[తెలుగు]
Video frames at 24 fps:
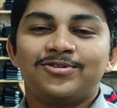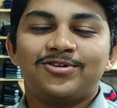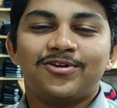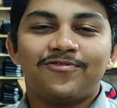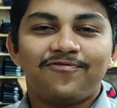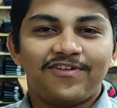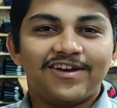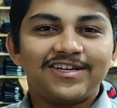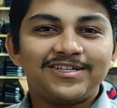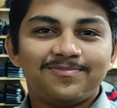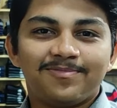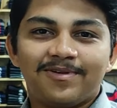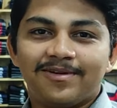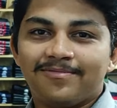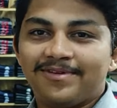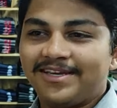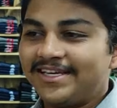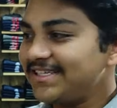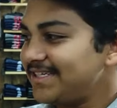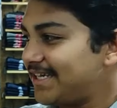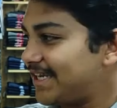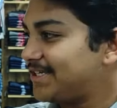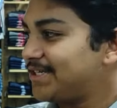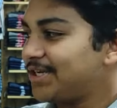సో ఫస్ట్ మనం
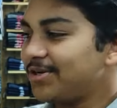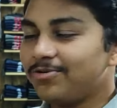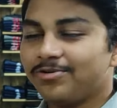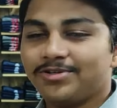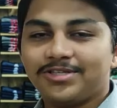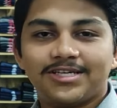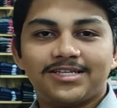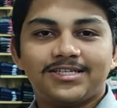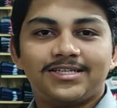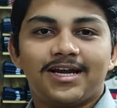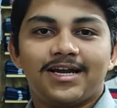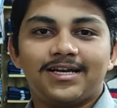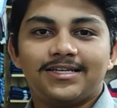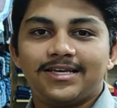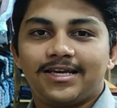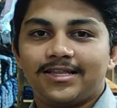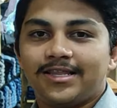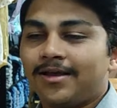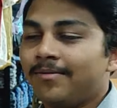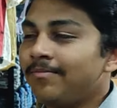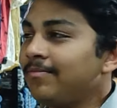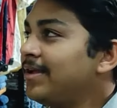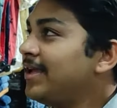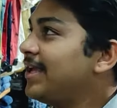ఈ సెక్షన్ నుంచి స్టార్ట్
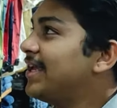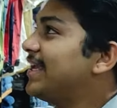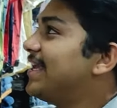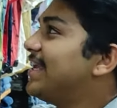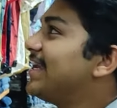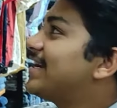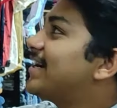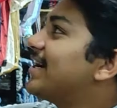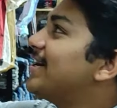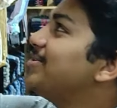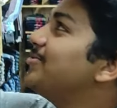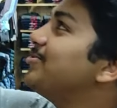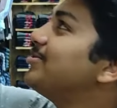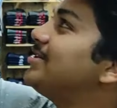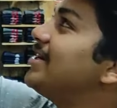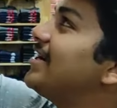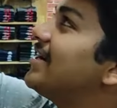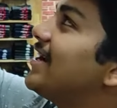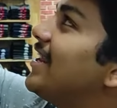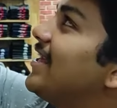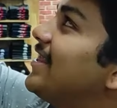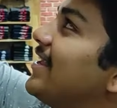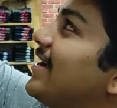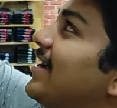చేద్దాం ఇక్కడ
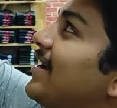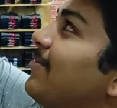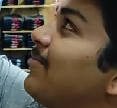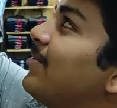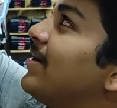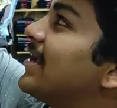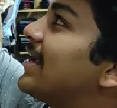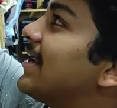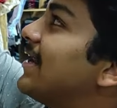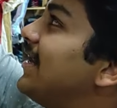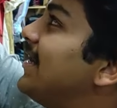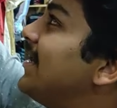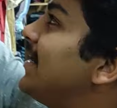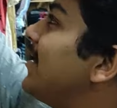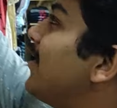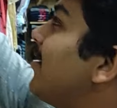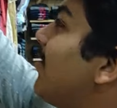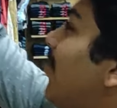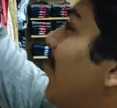చూసినట్లయితే కనుక మనకి లిన్